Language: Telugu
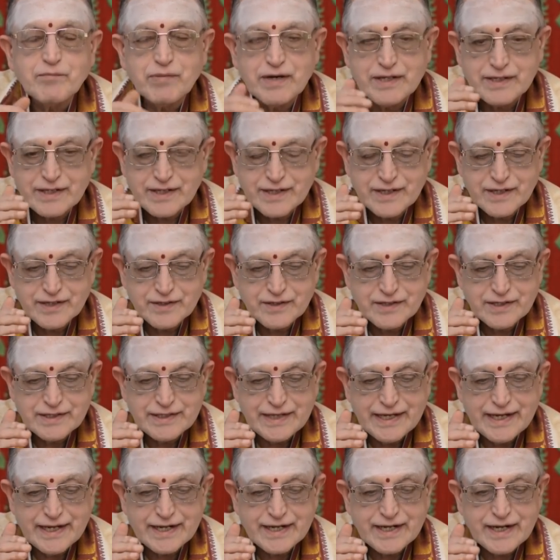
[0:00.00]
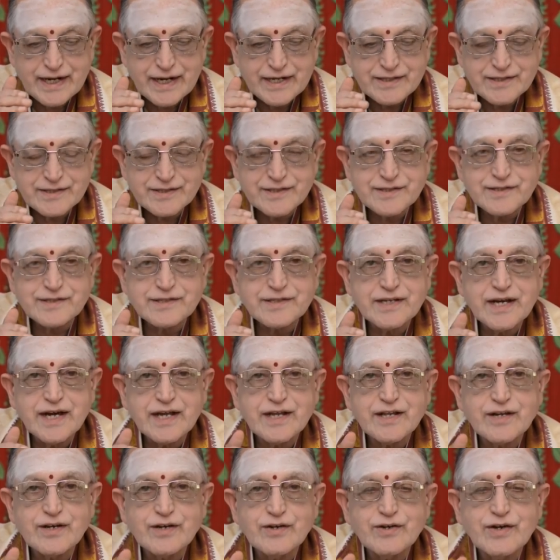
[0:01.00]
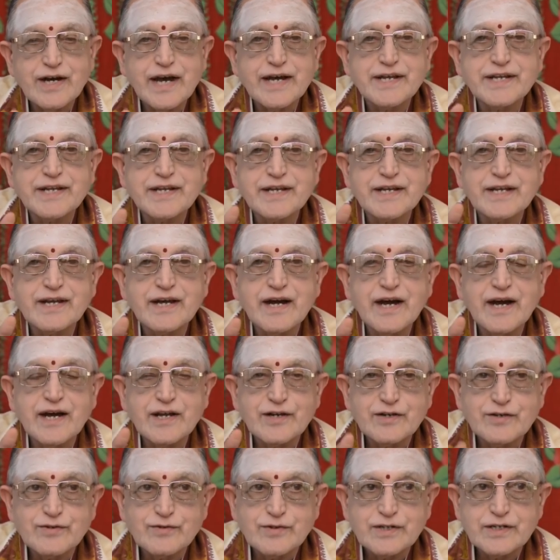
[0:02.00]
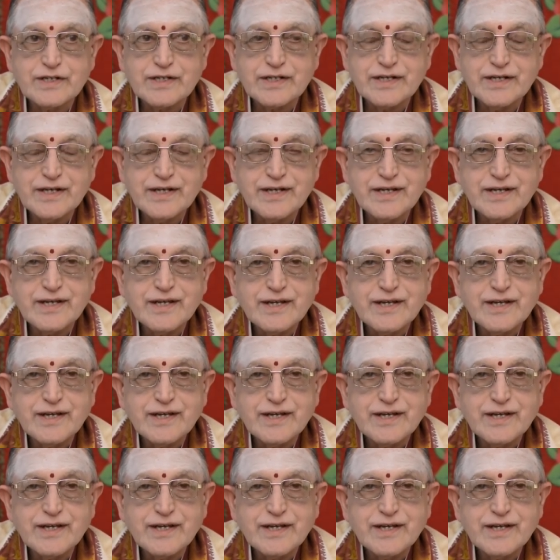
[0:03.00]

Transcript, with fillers: పదకొండు ఏకాదశి స్థానంలో అన్ని గ్రహాలు ఉంటే